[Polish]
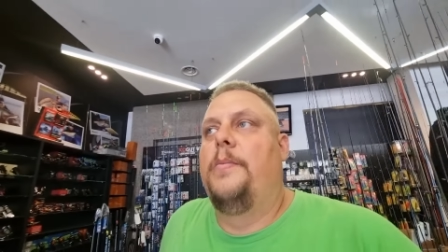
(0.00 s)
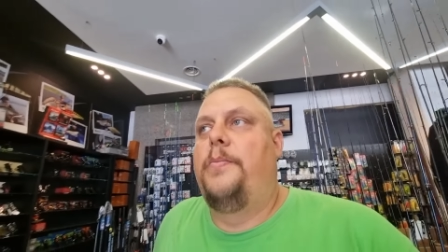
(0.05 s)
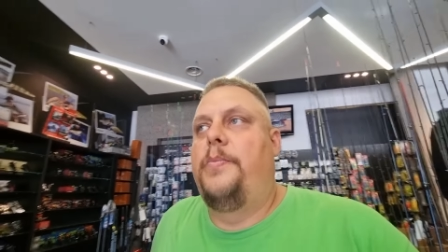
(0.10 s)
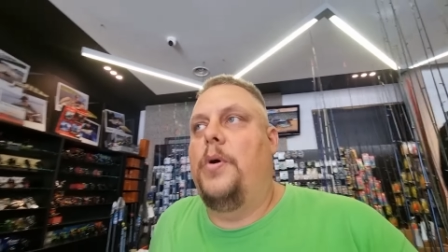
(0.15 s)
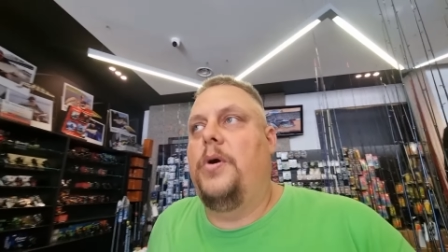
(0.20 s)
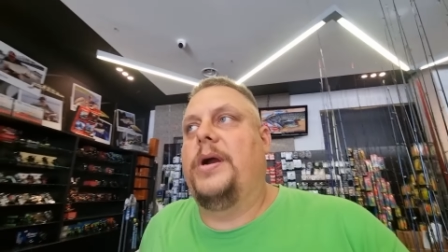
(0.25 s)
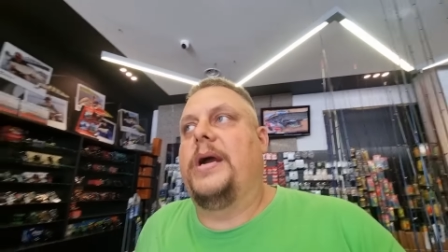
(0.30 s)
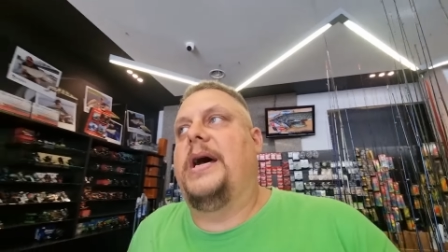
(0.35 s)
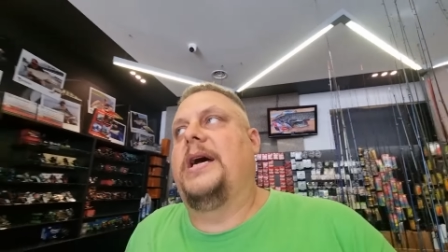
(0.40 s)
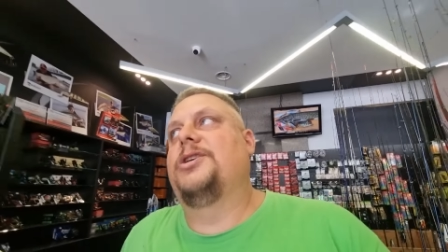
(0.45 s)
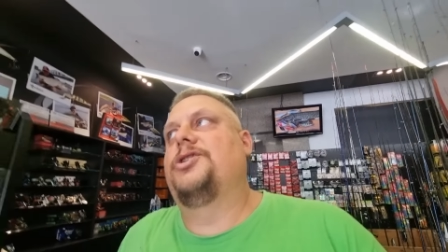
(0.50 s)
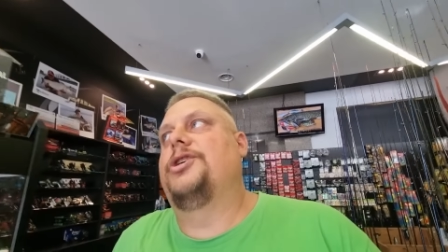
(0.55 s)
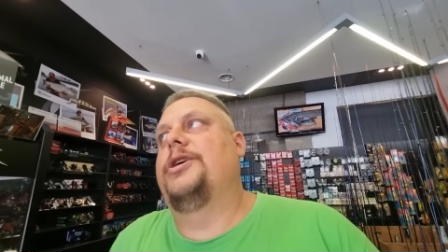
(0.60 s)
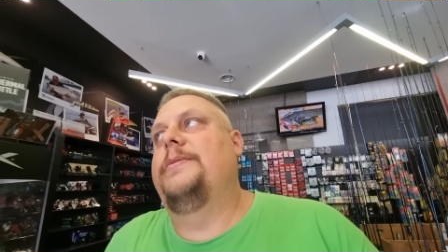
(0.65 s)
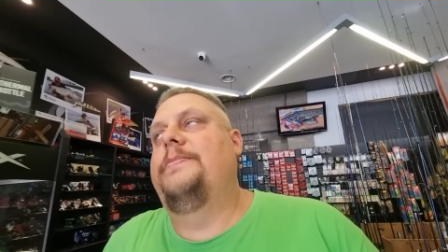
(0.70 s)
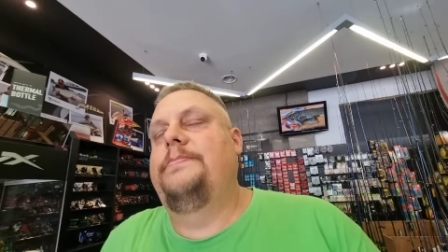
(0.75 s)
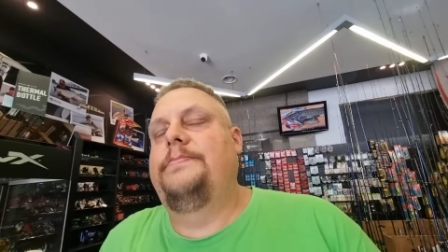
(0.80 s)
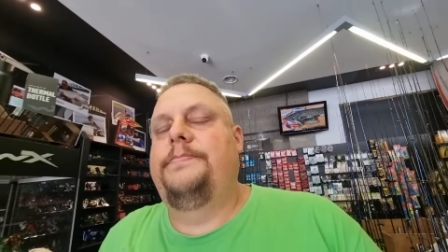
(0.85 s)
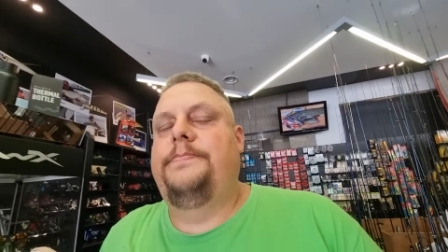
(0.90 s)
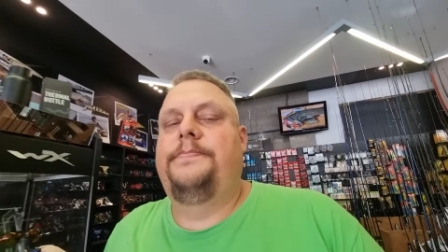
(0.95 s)

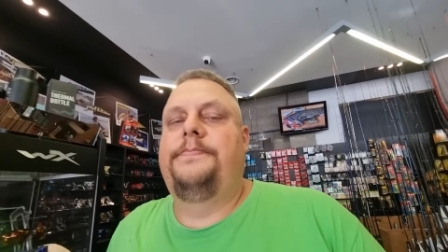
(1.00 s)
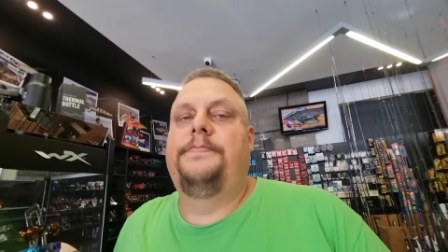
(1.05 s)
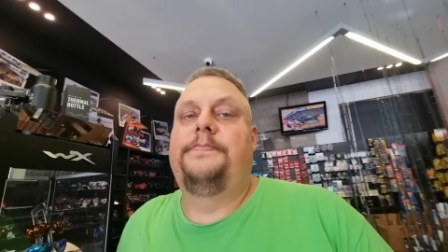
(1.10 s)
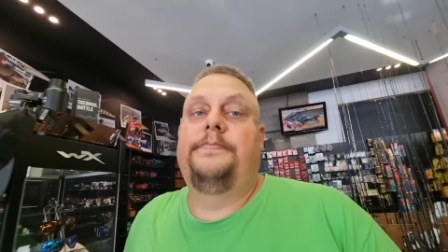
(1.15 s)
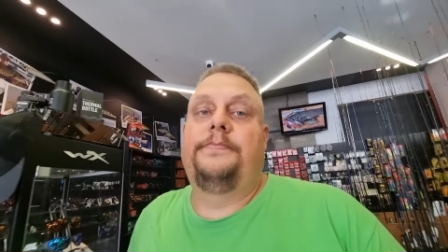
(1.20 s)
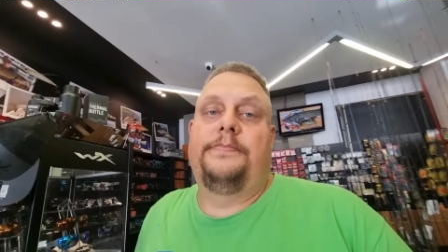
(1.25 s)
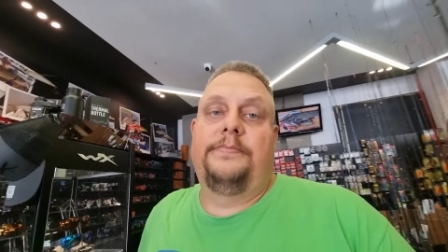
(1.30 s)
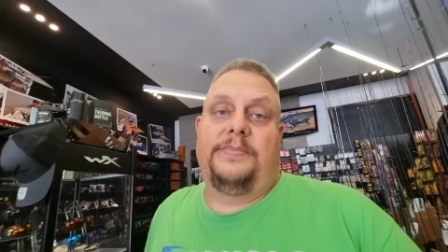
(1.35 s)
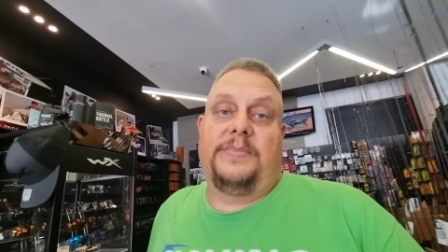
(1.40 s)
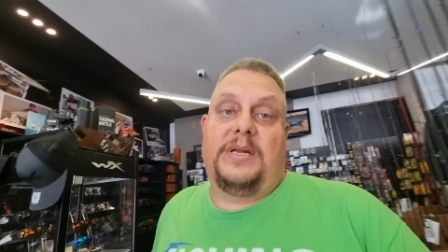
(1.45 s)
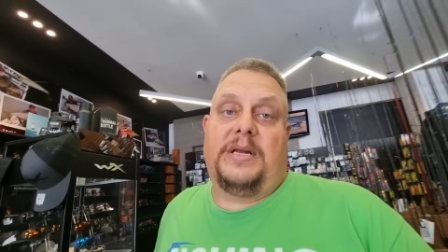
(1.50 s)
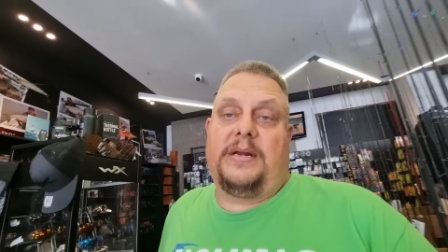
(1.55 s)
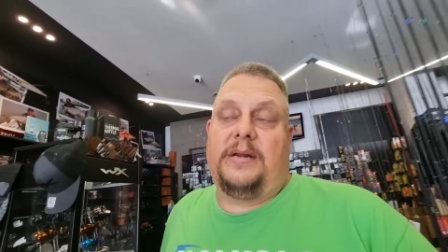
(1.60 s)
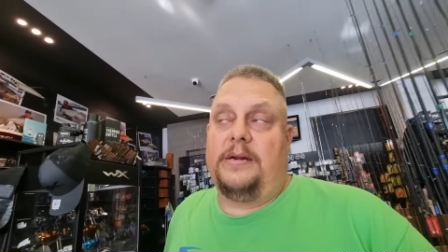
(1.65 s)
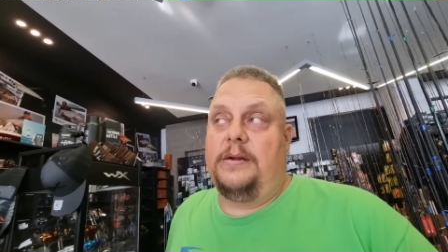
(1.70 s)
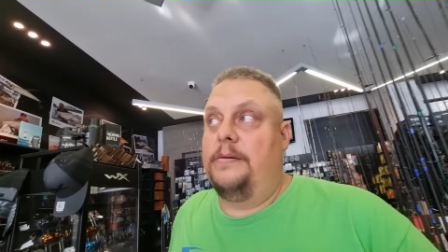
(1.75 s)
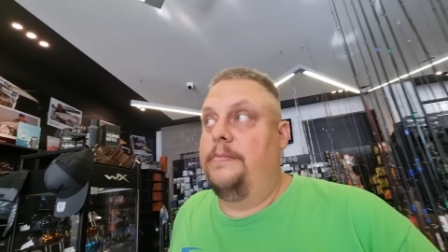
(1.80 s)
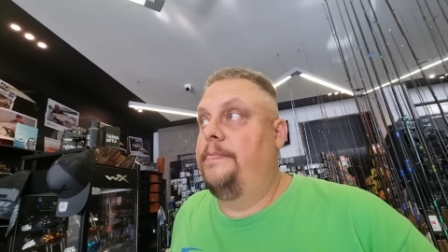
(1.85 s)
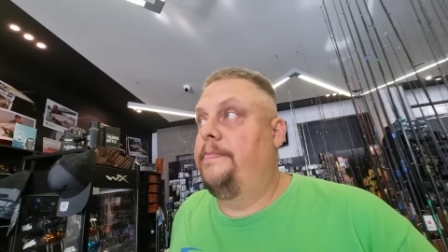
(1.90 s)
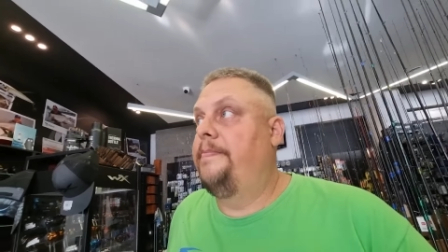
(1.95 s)
pokaże. Tak.
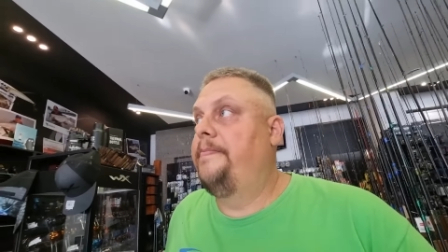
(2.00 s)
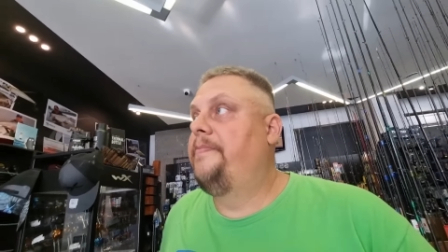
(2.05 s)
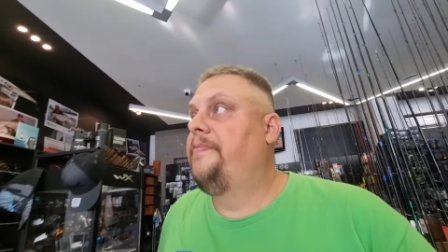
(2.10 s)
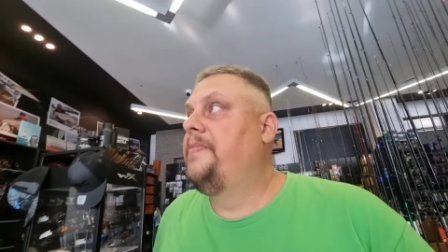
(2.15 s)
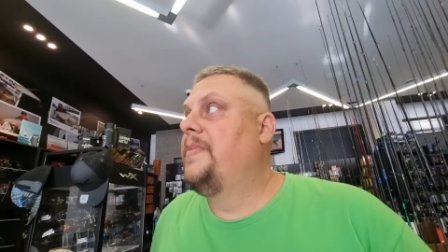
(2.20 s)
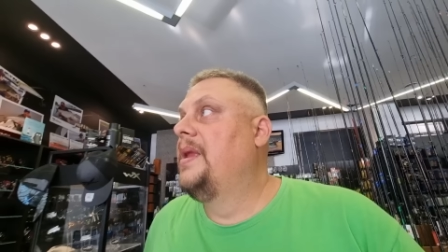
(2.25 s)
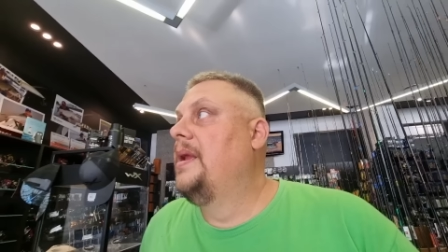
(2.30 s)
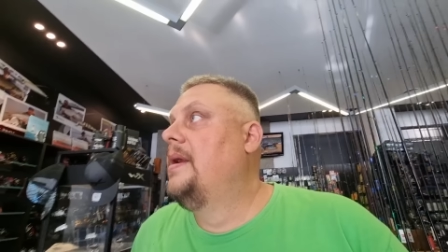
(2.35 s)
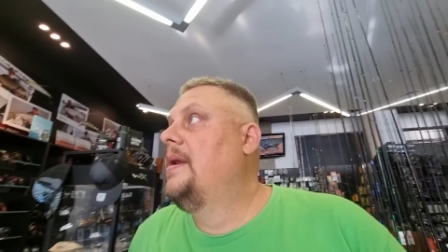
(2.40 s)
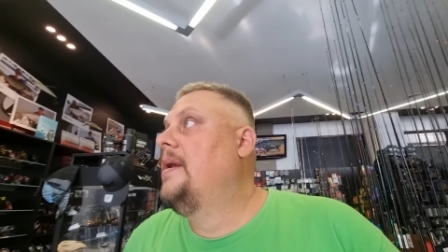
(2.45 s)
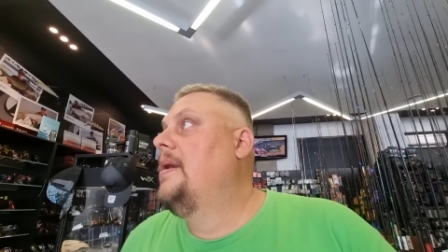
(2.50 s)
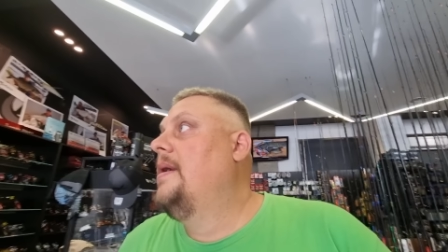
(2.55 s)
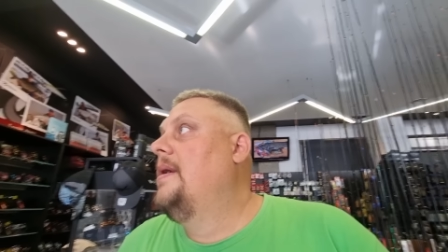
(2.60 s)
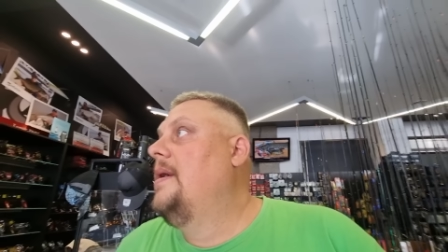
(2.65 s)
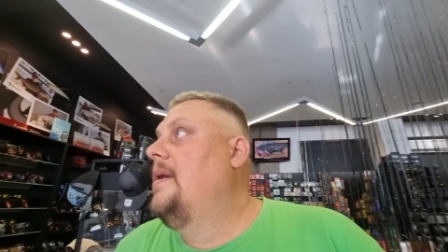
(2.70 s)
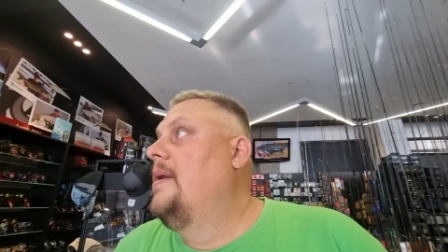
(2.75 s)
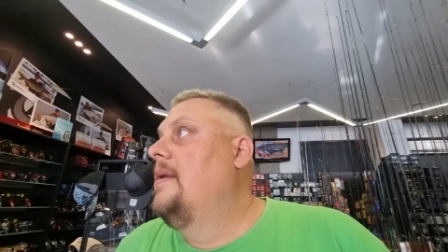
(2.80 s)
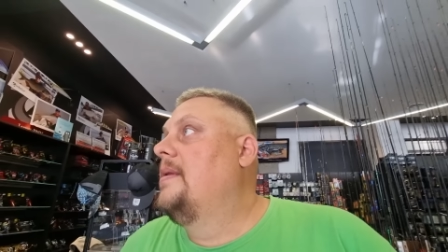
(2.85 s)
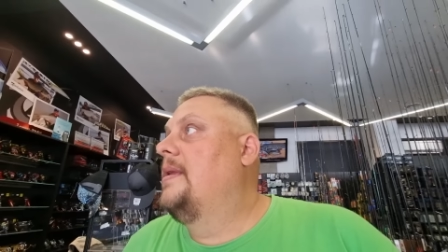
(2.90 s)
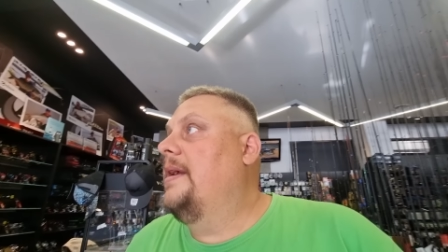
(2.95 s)

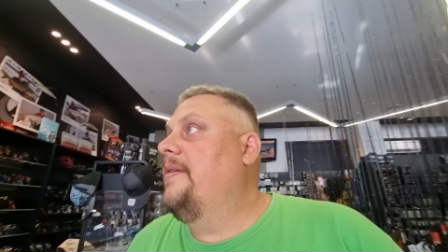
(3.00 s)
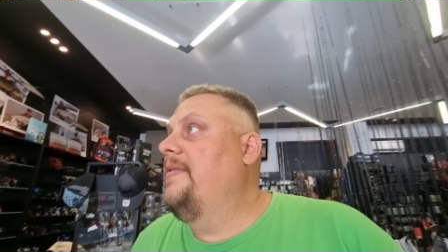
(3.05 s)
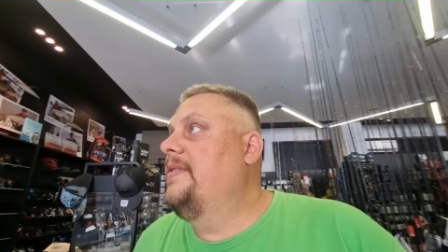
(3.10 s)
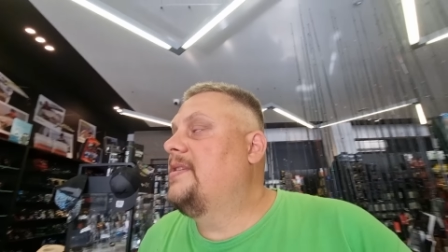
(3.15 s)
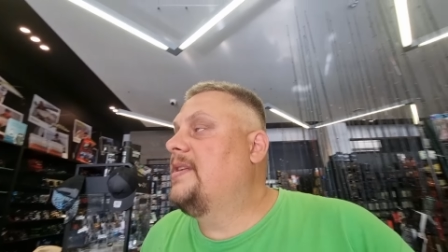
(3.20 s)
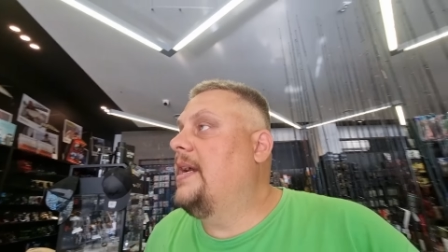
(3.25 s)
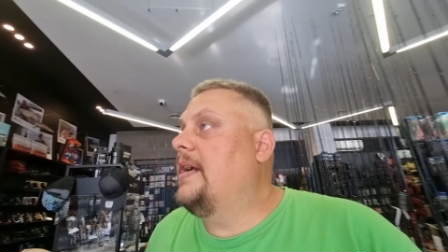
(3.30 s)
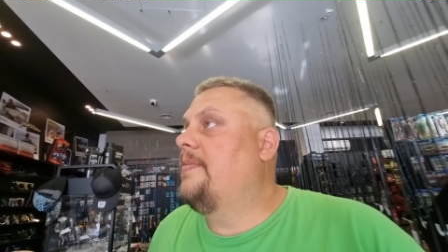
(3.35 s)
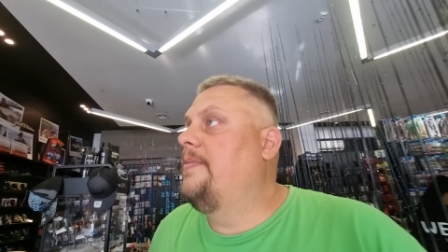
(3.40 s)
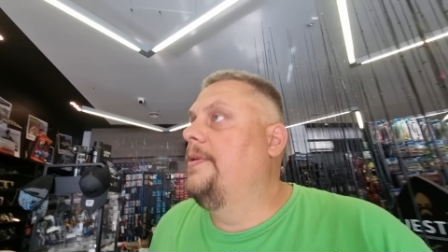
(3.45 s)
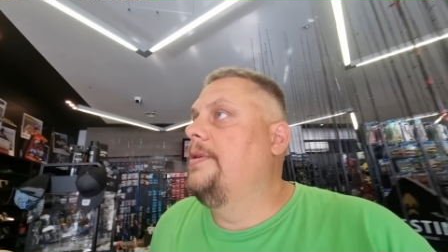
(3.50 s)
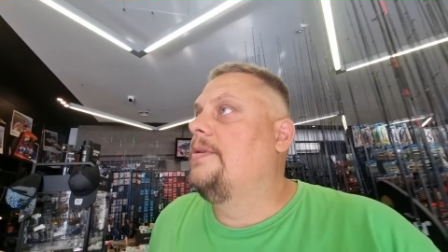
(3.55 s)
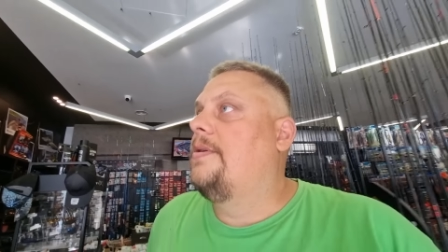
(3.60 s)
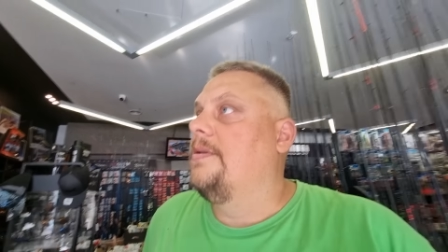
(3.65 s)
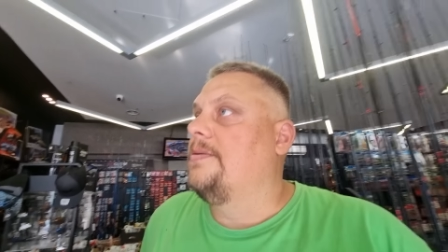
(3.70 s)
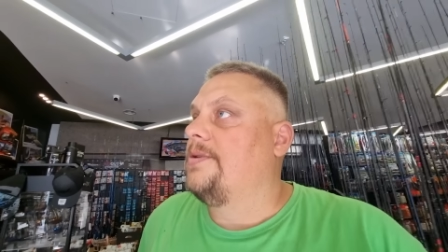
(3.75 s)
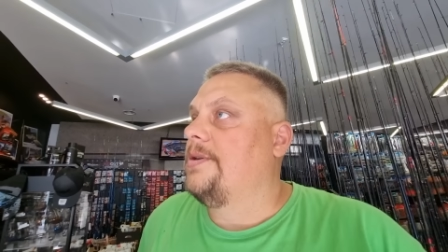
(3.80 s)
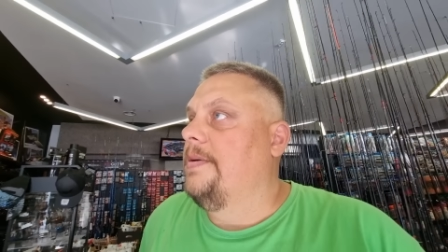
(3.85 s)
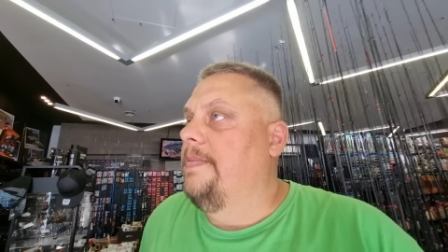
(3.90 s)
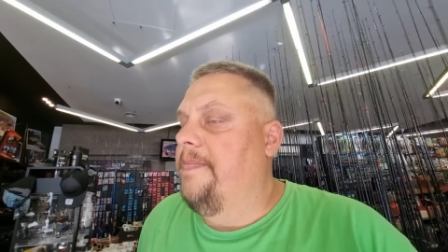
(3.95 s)
Tak więc tak, moi
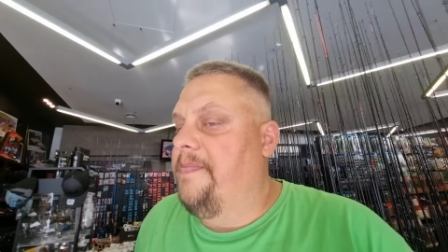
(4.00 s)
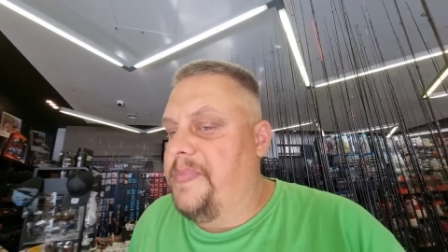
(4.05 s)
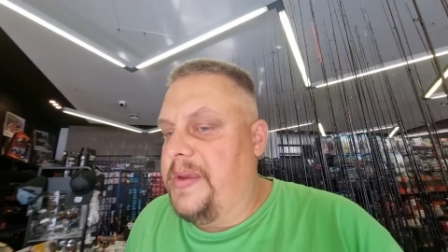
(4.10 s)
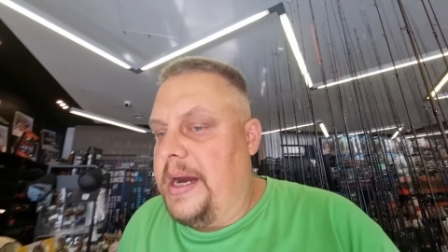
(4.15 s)
drodzy.